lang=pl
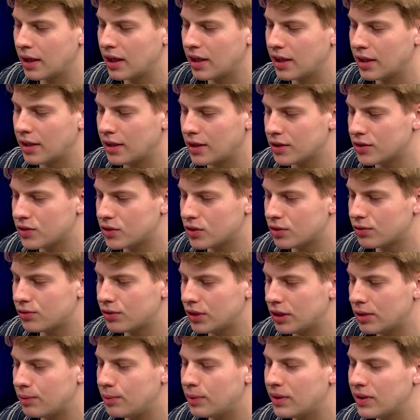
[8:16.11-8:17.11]
I jest to
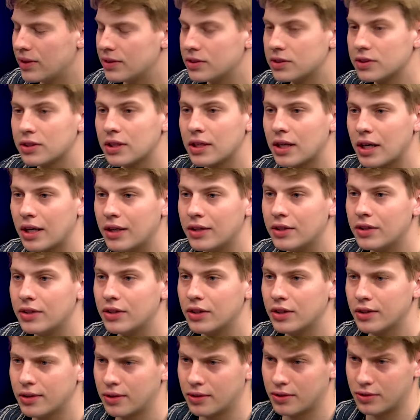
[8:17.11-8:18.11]
film
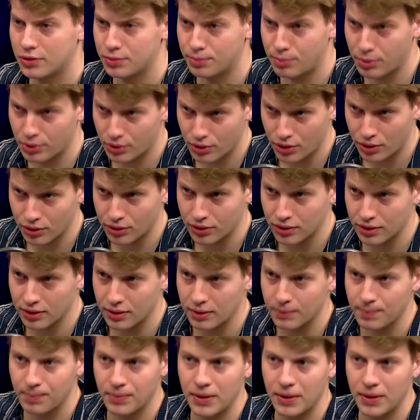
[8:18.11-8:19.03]
skrajnie spokojny.